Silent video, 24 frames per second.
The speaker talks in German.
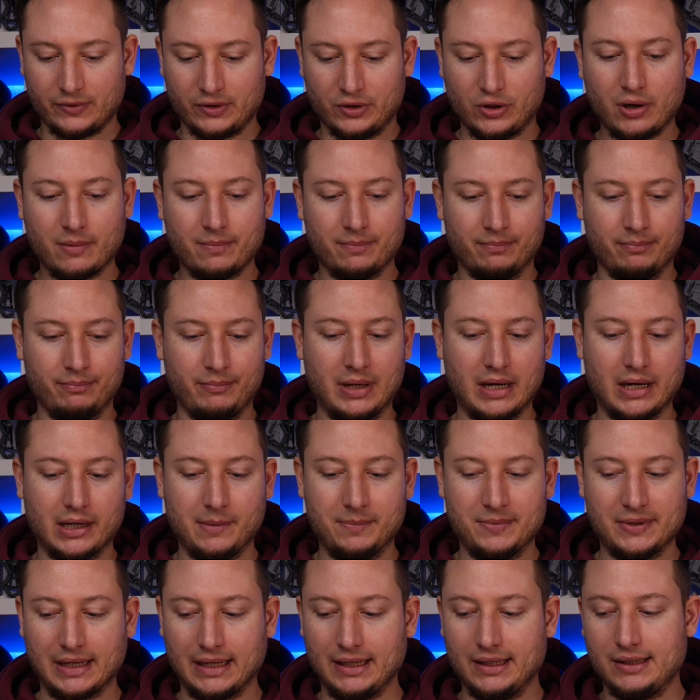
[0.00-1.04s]
ja, mehr
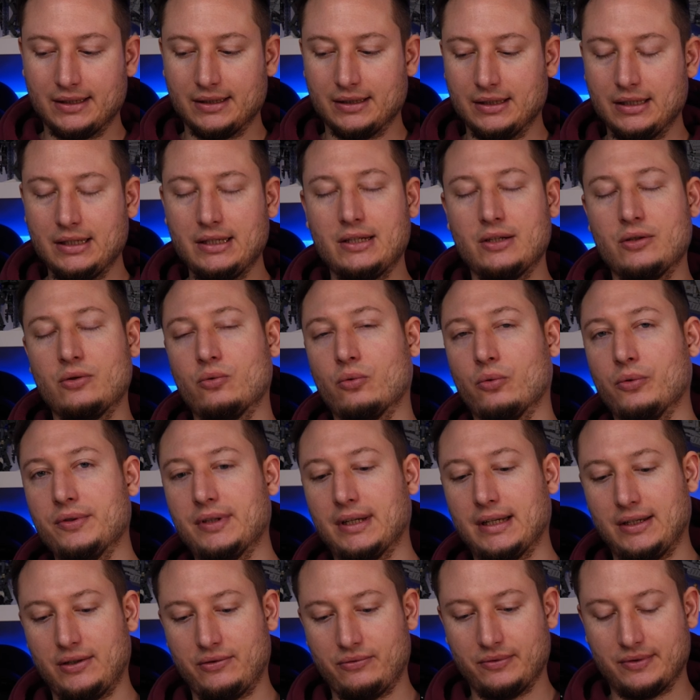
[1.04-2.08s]
gibt es eigentlich nicht
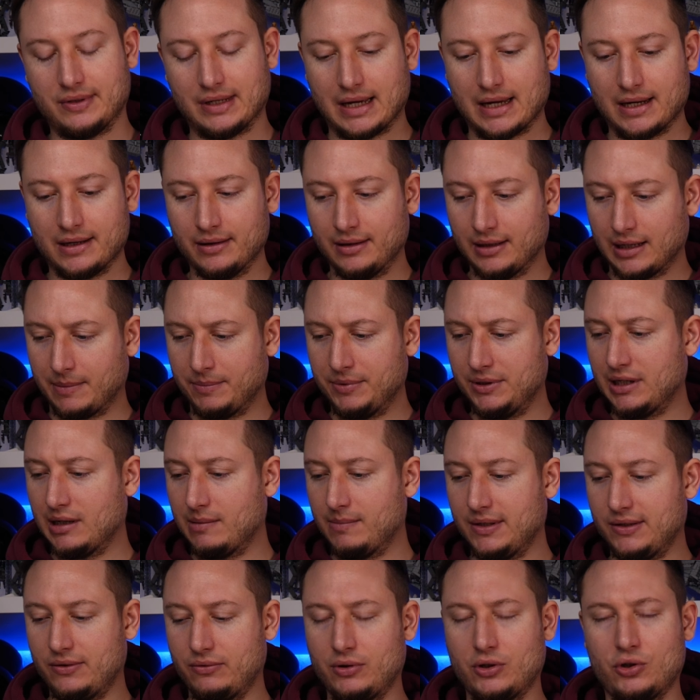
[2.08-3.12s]
großartig zu sagen. Habe ich die
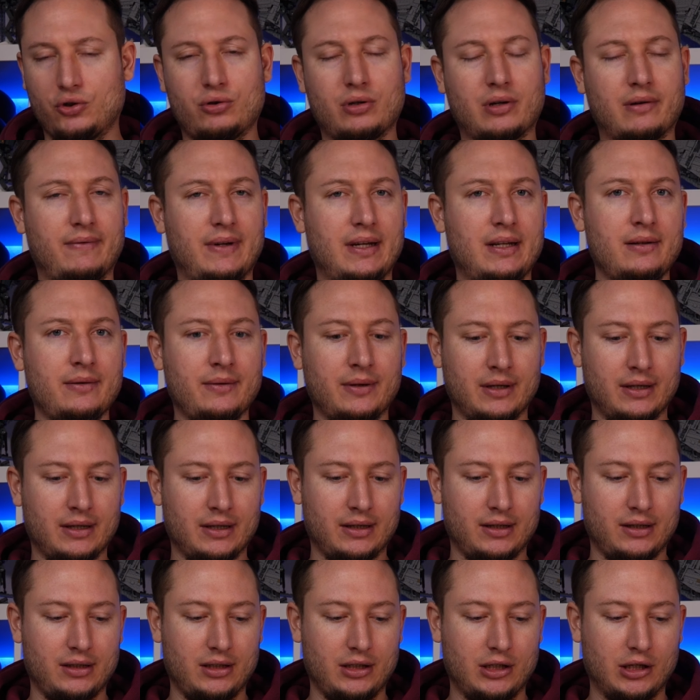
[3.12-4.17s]
Ermessung jetzt schon erwähnt?
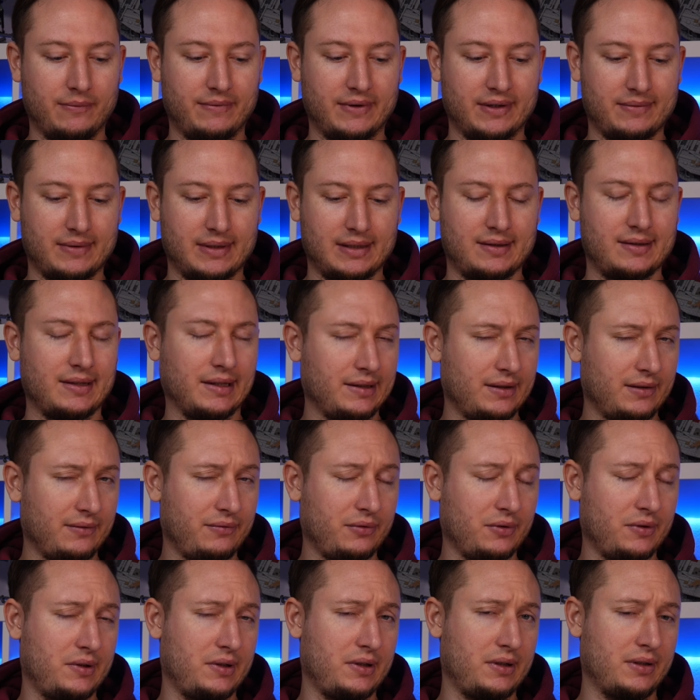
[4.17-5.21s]
Ich glaube, was waren es?
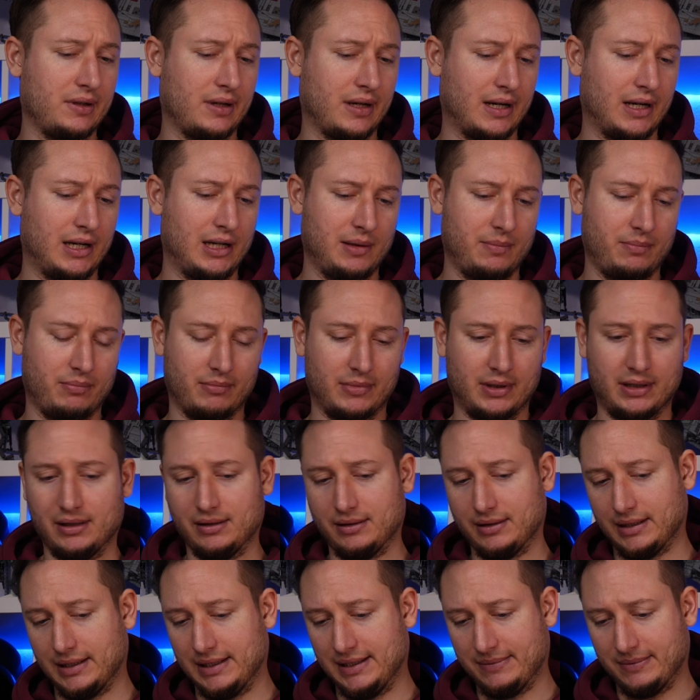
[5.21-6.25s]
46,5 mal
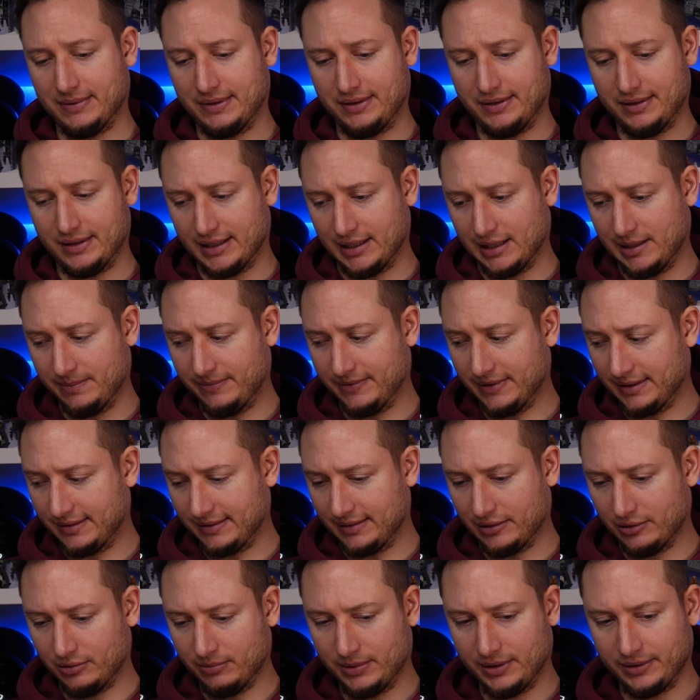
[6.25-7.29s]
23,5 waren es,
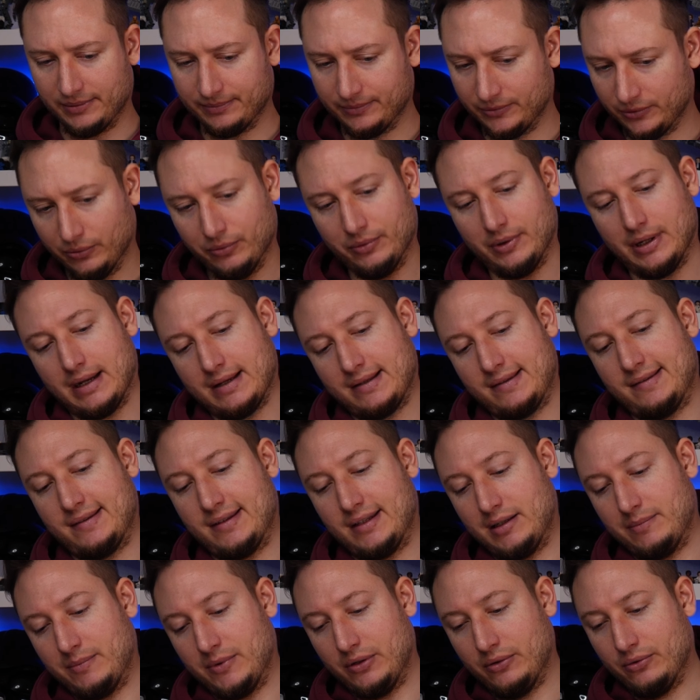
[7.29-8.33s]
glaube ich, und 18
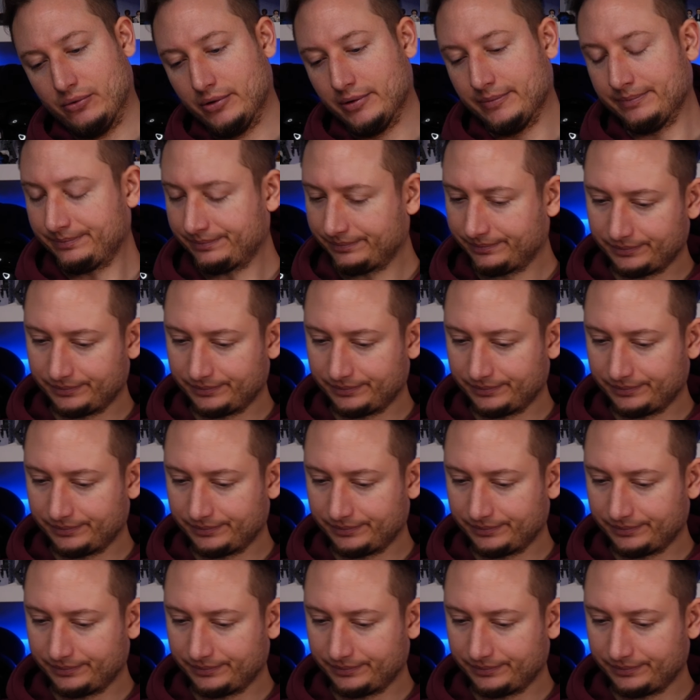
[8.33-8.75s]
cm Höhe.